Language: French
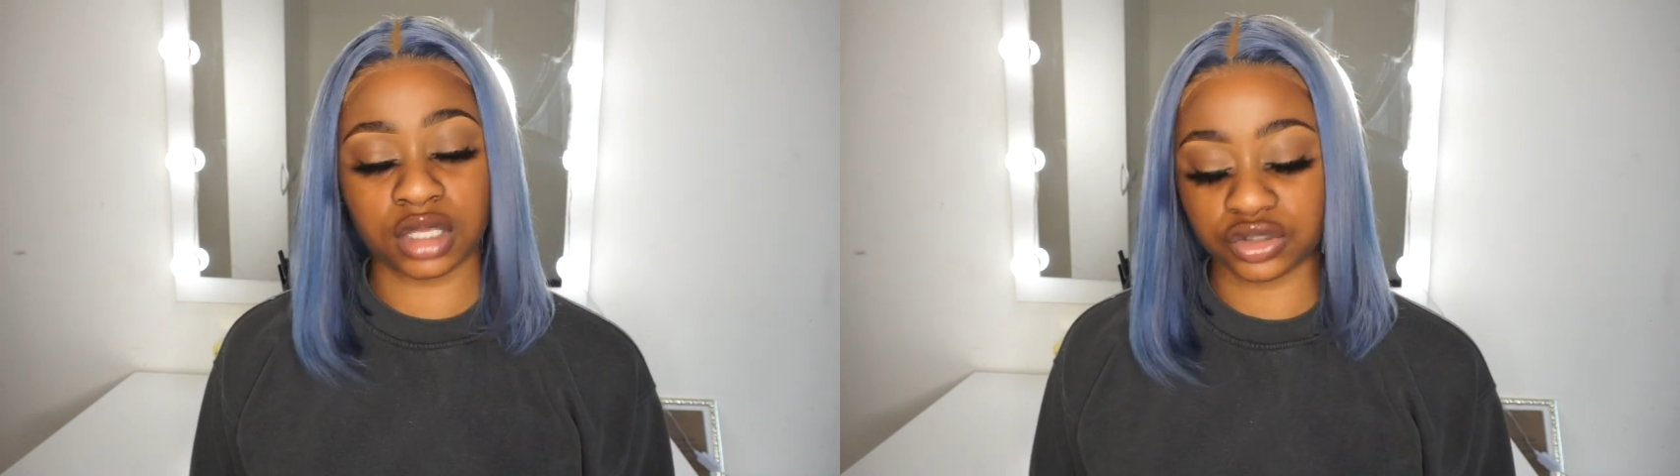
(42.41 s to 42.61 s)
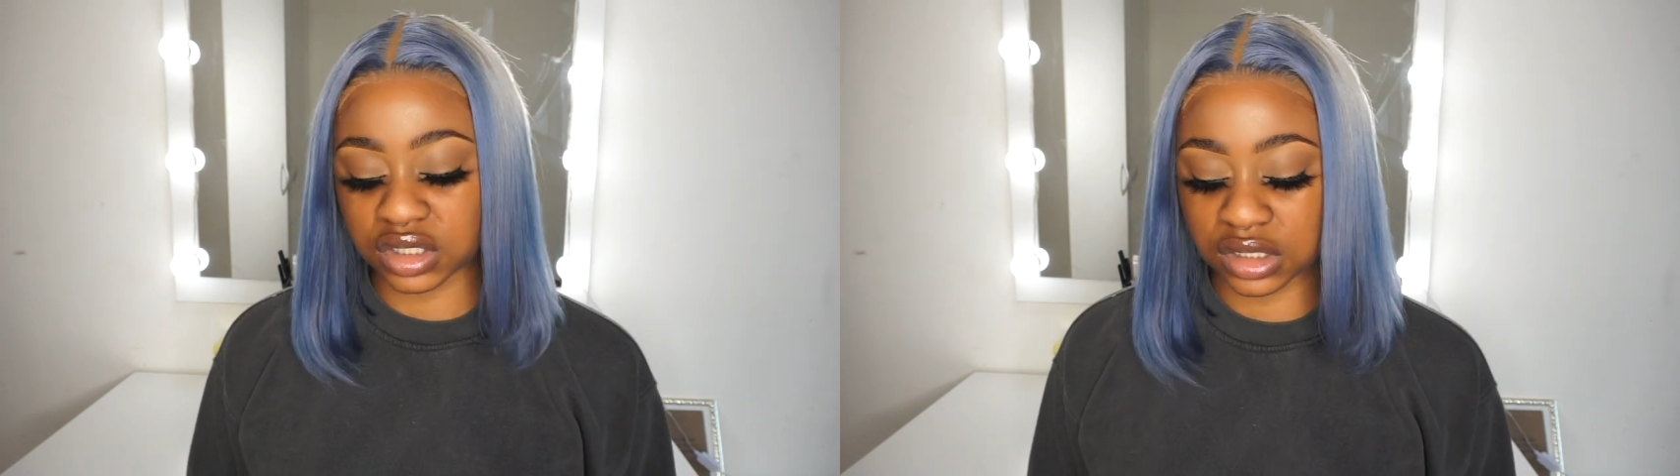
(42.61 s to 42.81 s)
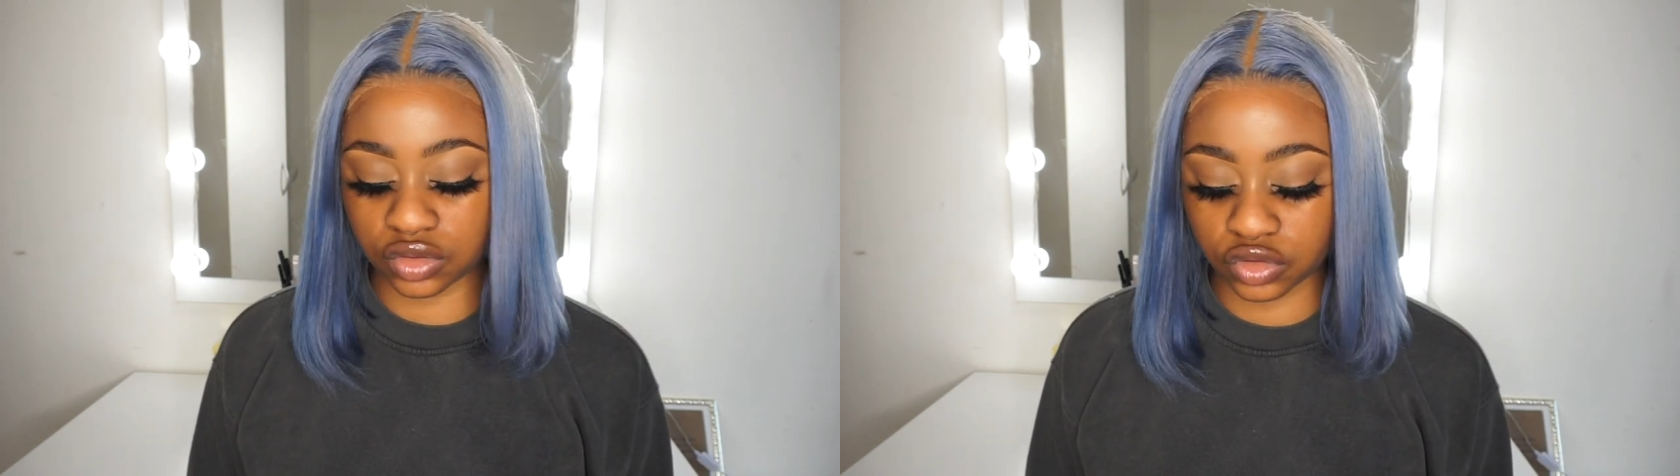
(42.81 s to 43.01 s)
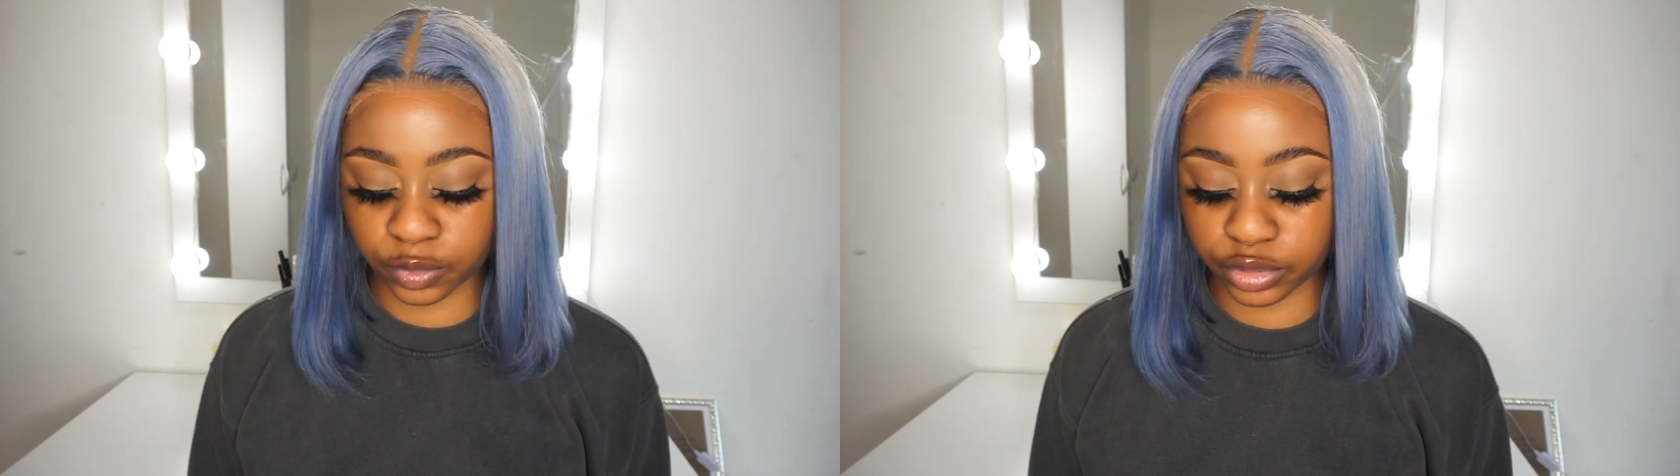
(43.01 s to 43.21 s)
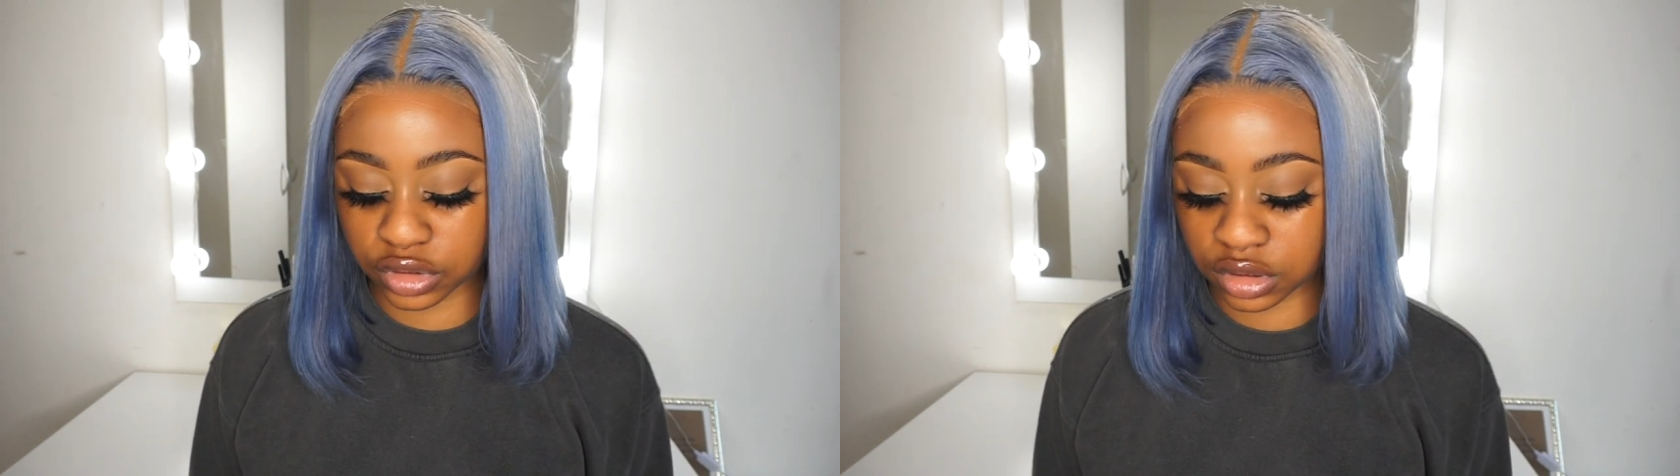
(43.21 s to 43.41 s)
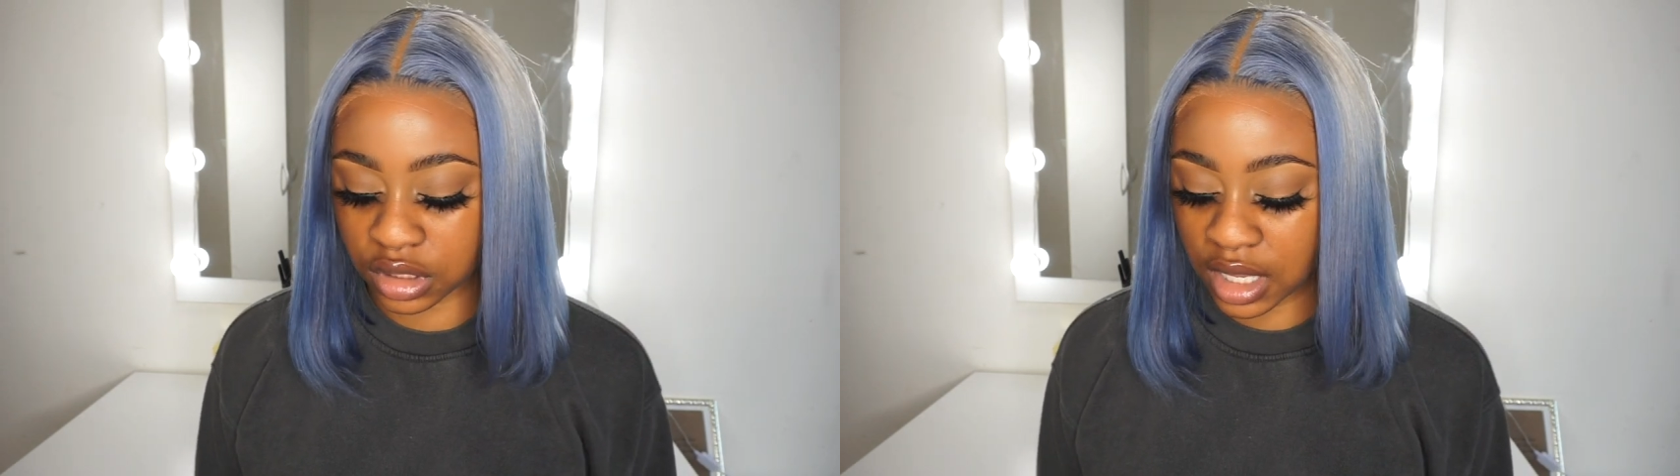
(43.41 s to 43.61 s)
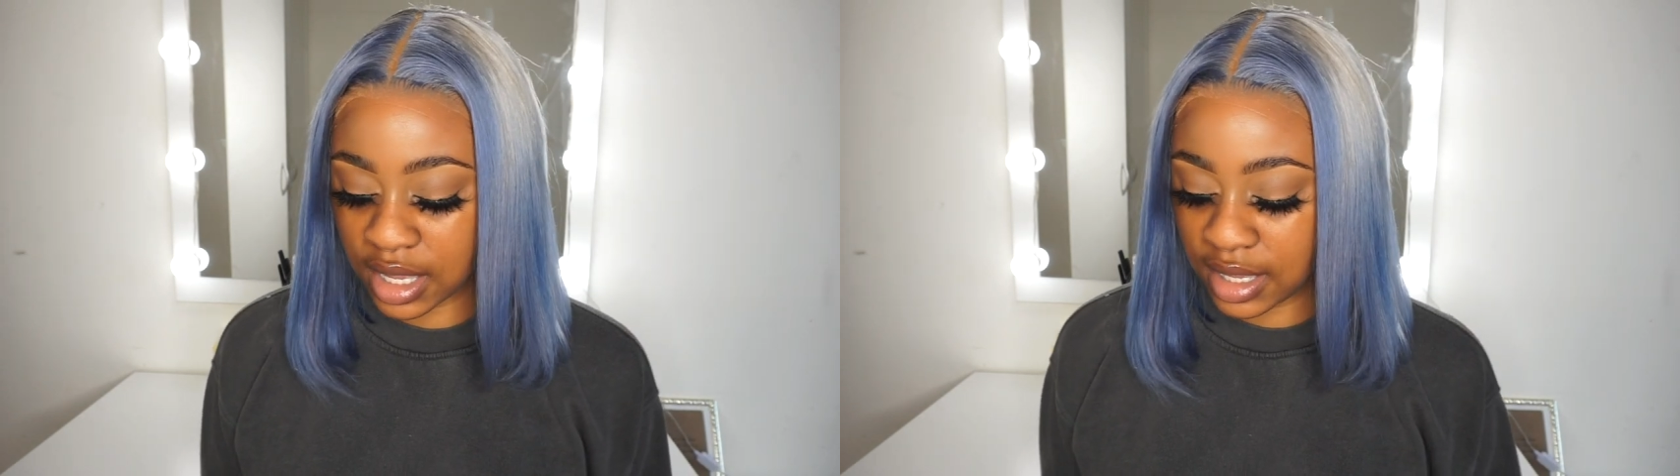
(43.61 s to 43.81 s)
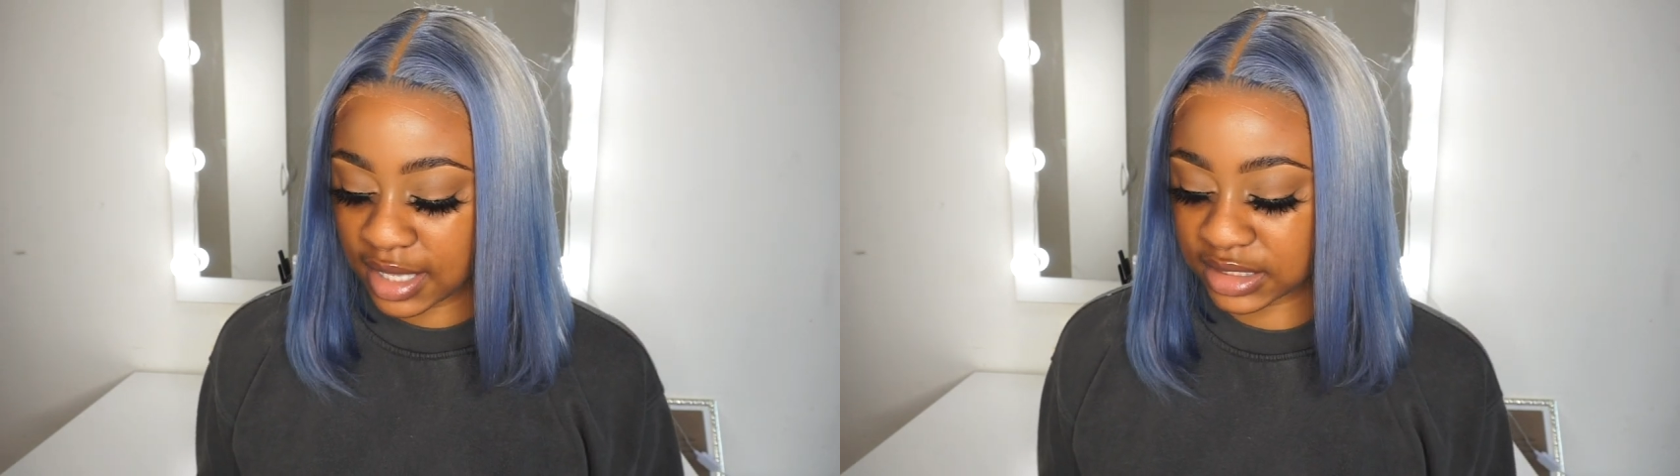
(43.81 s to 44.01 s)
Je crois que c'est 12 pouces
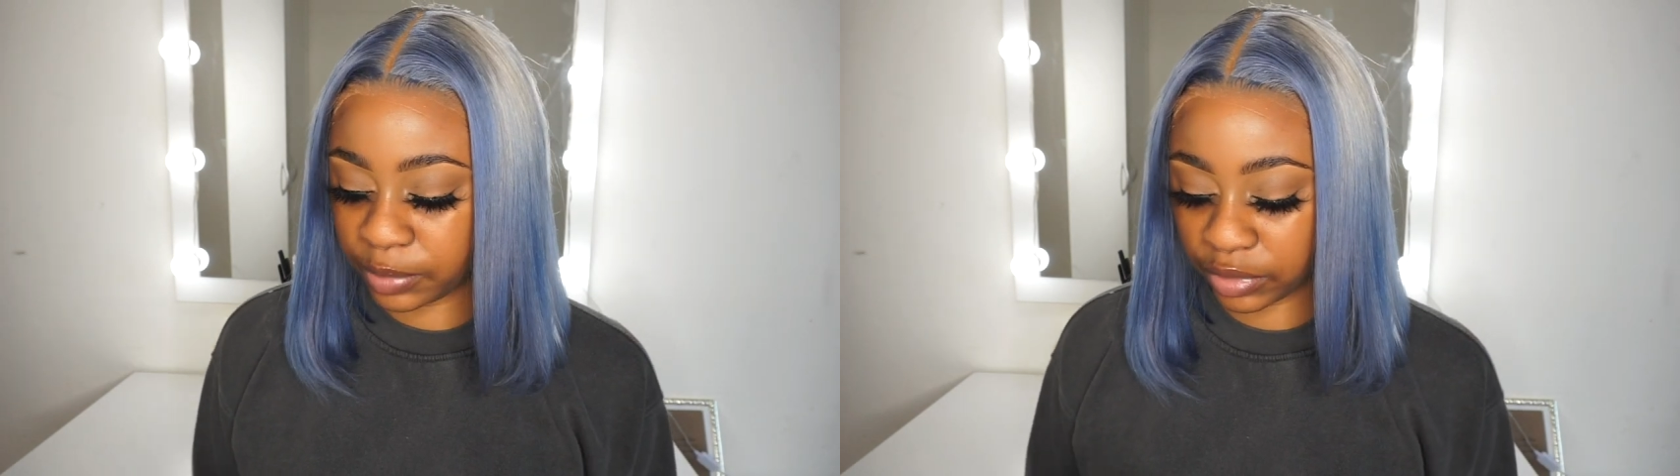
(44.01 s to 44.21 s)
et cette